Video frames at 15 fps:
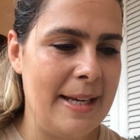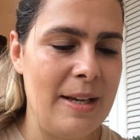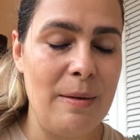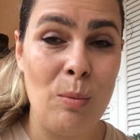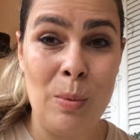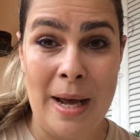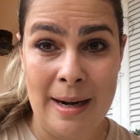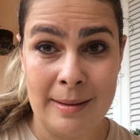que
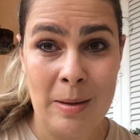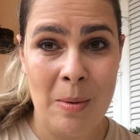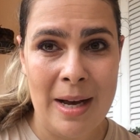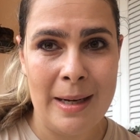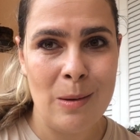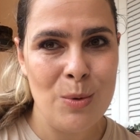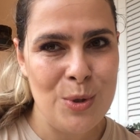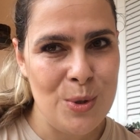ela tem um
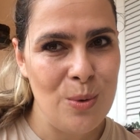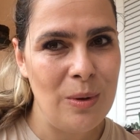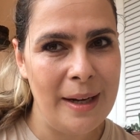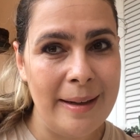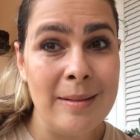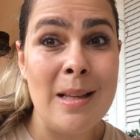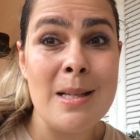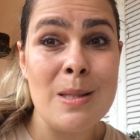canal de
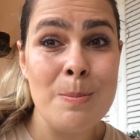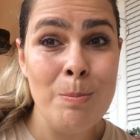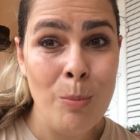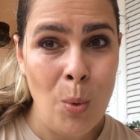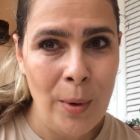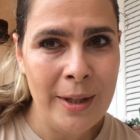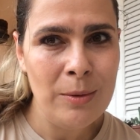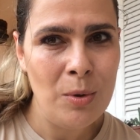suculentas
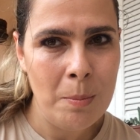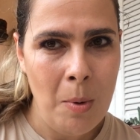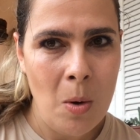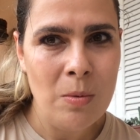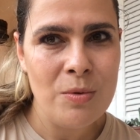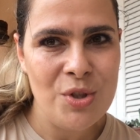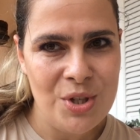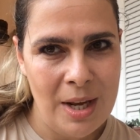muito
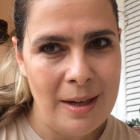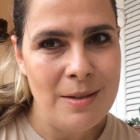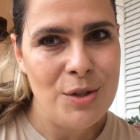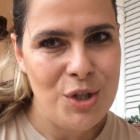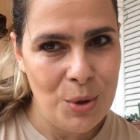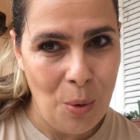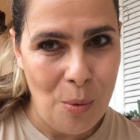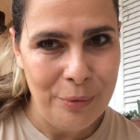bom,
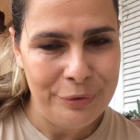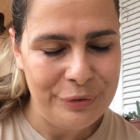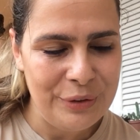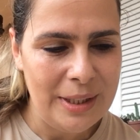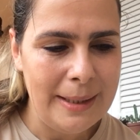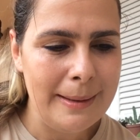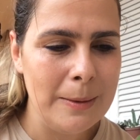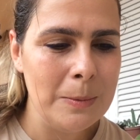gente.
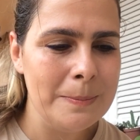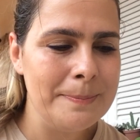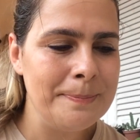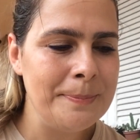Confiram.